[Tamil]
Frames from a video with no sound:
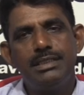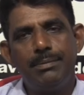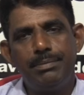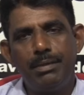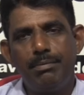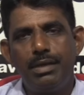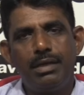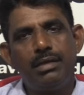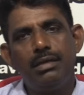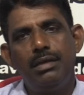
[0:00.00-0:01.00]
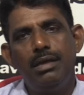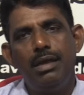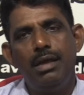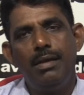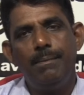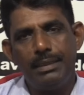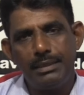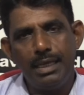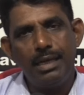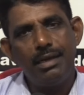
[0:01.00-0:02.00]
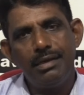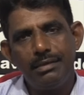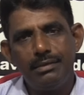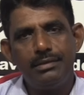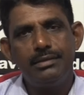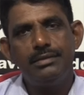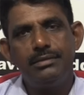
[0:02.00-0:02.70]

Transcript: செப்டம்பர் பதினாறிலிருந்து